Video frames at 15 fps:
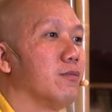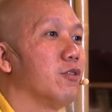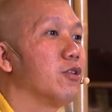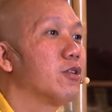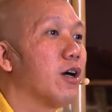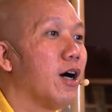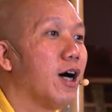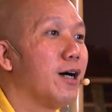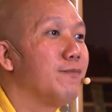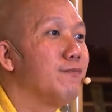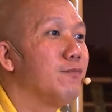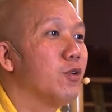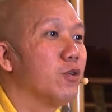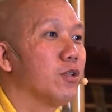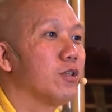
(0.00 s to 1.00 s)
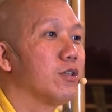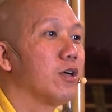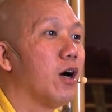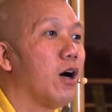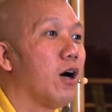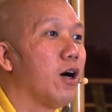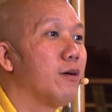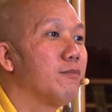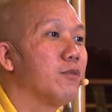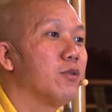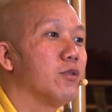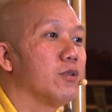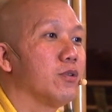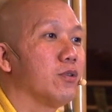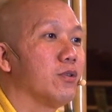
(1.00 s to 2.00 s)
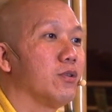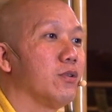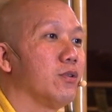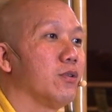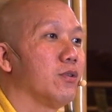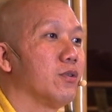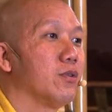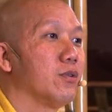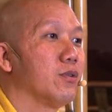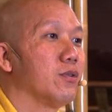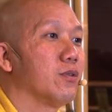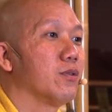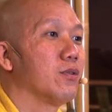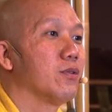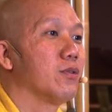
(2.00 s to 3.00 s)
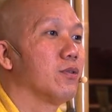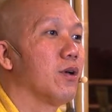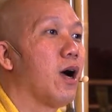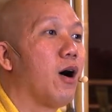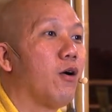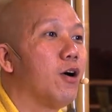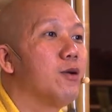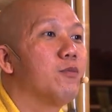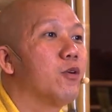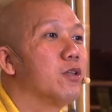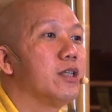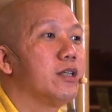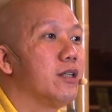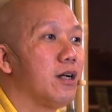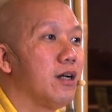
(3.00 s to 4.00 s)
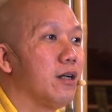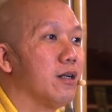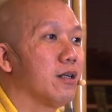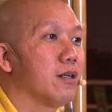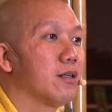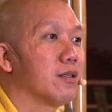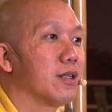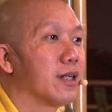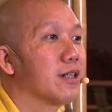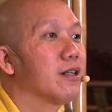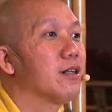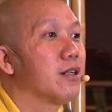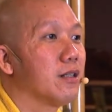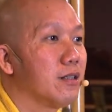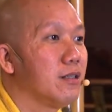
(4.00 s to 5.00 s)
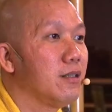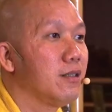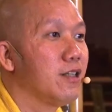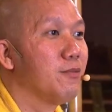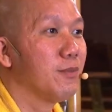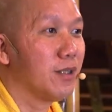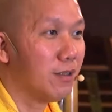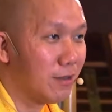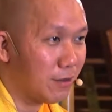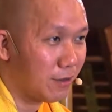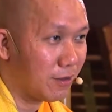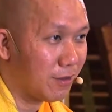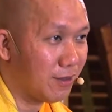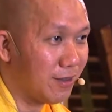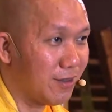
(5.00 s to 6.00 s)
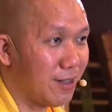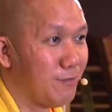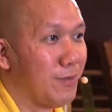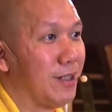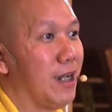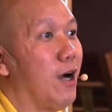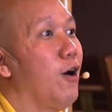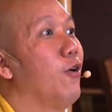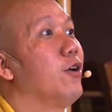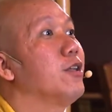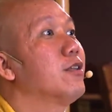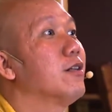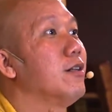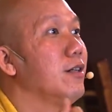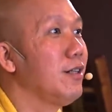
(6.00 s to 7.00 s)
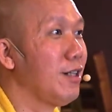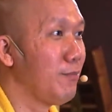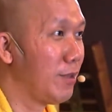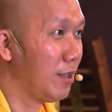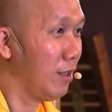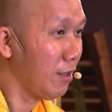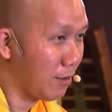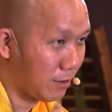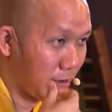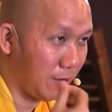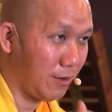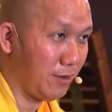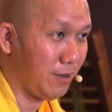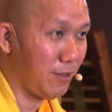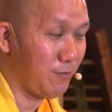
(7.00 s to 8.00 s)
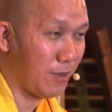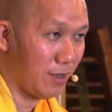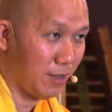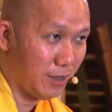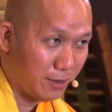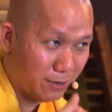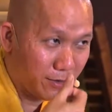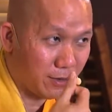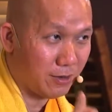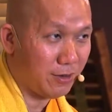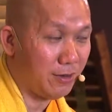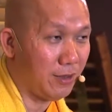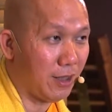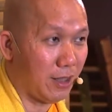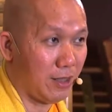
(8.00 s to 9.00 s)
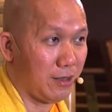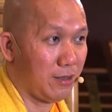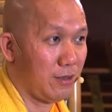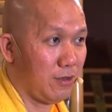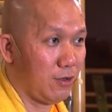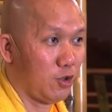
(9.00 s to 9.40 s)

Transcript: mùi thơm mùi ngon mùi ừ, hôi mùi gì đó thì cái đó là hương nhưng mà hương tưởng là mình hồi tưởng là mình ức tưởng là mình liên tưởng lại